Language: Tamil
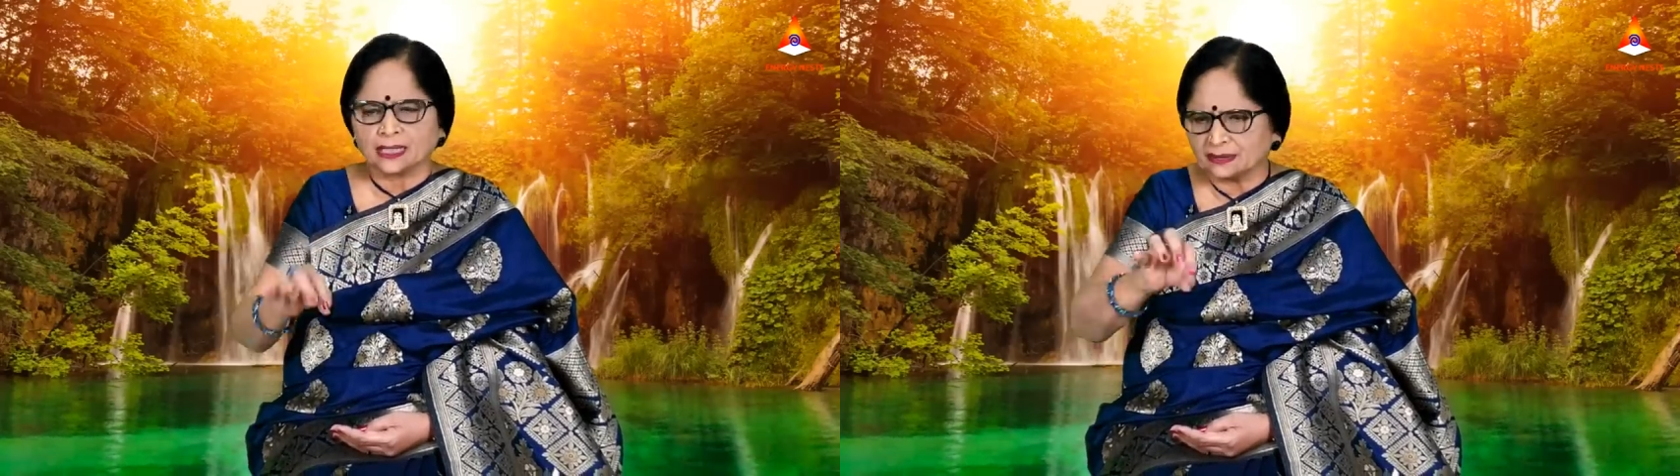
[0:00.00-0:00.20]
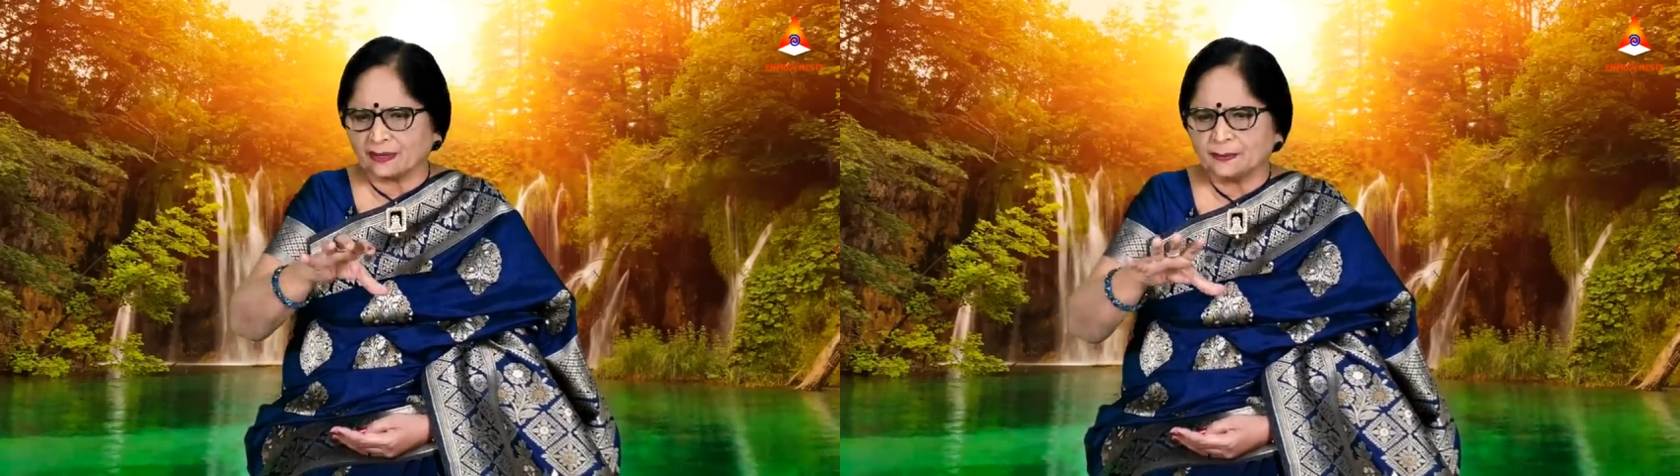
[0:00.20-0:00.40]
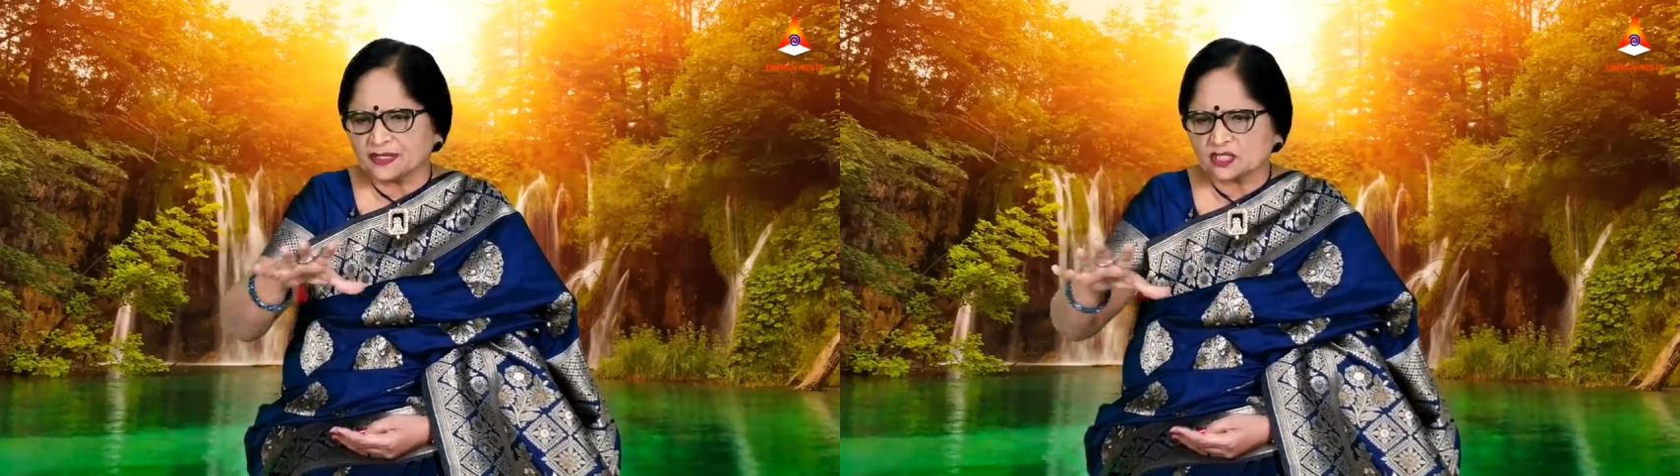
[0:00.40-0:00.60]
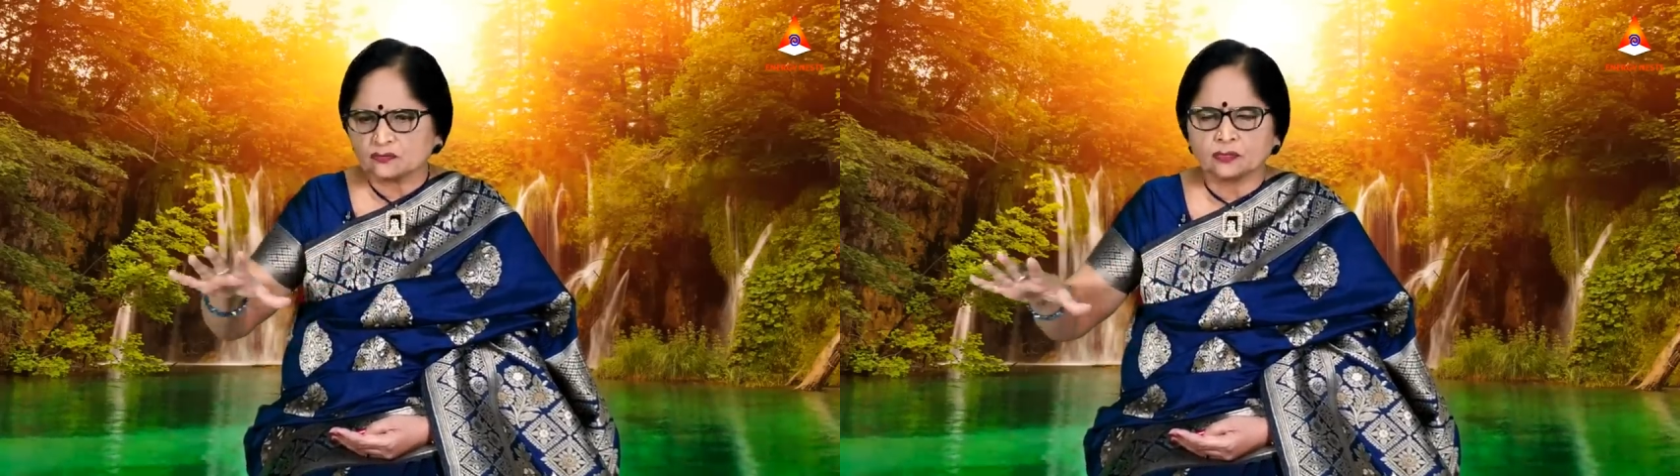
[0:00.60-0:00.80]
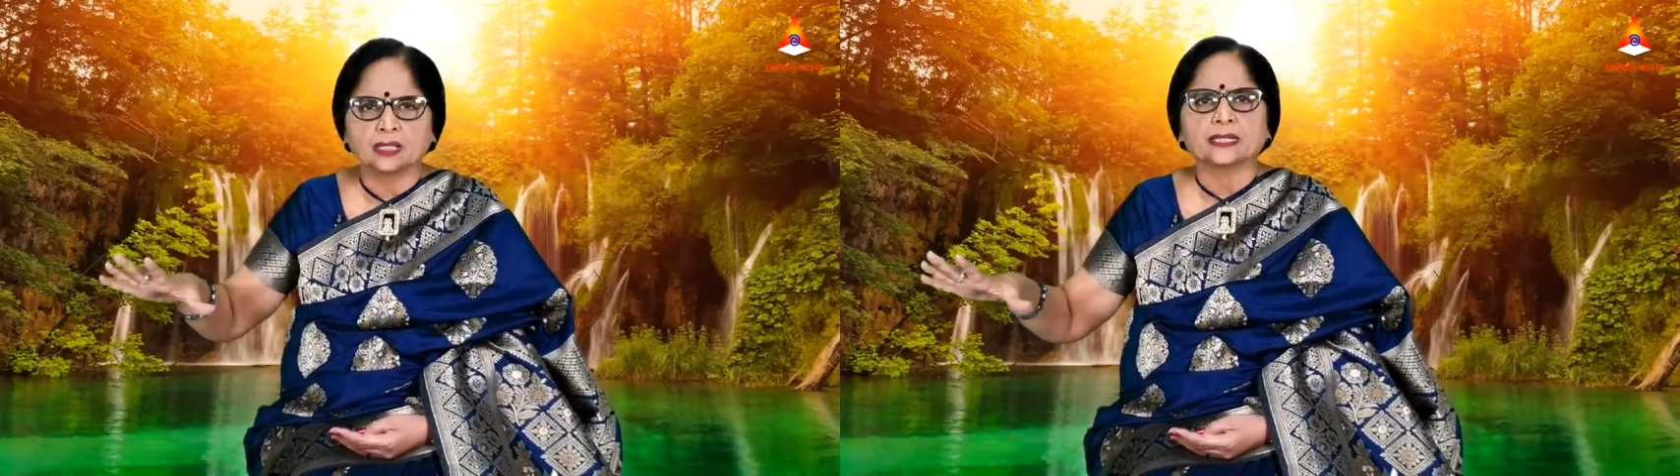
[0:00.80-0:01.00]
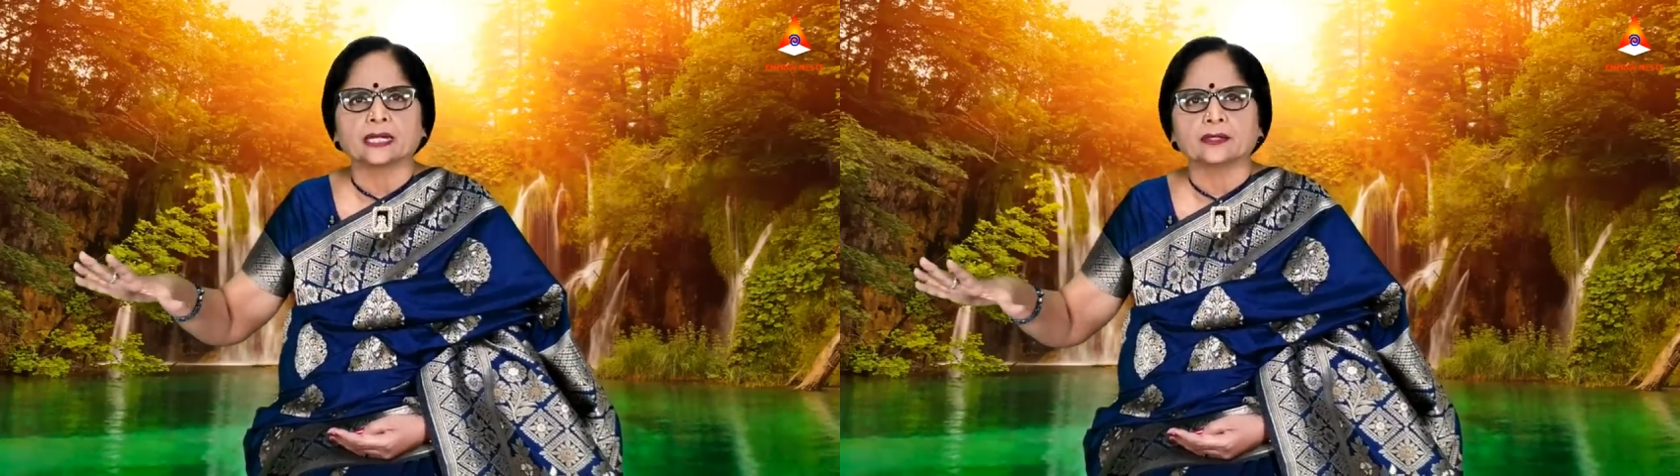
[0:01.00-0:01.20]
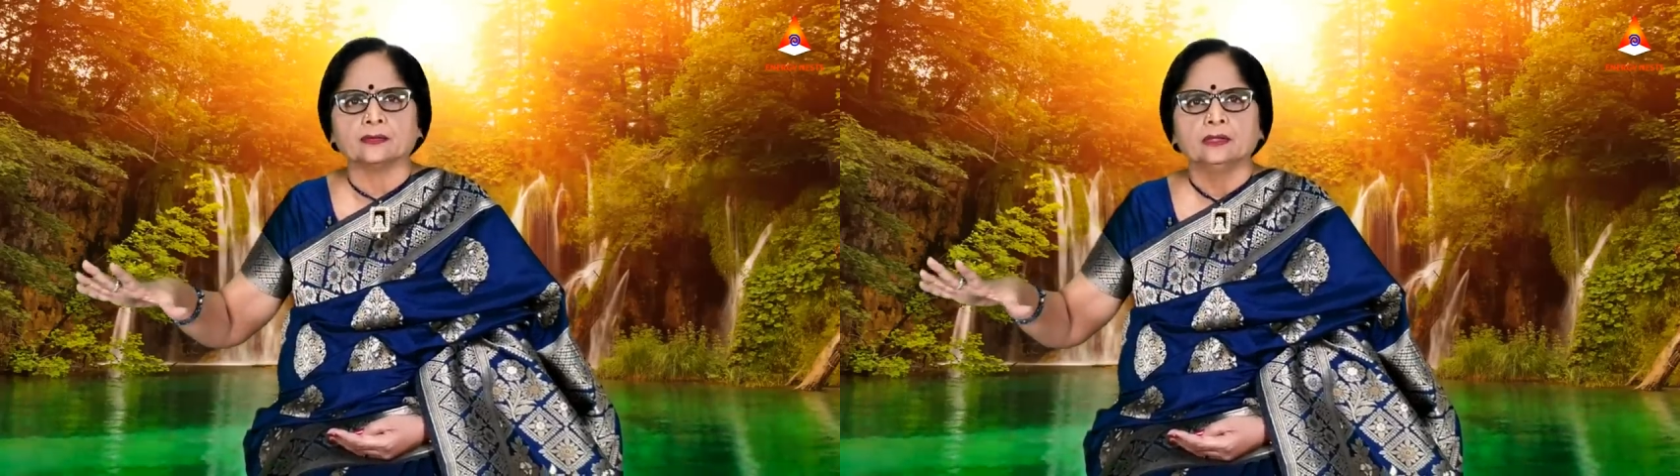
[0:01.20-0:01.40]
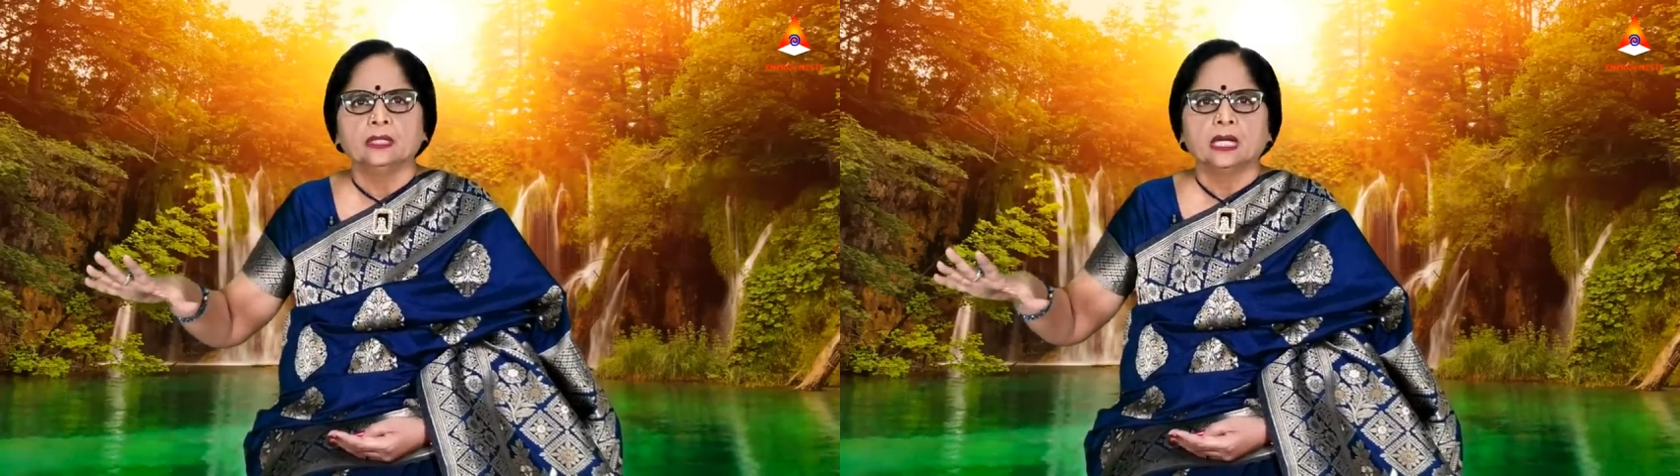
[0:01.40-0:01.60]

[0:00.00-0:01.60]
அந்த வைப்ரேஷன் ஃபுல்லாக கிடைக்கும்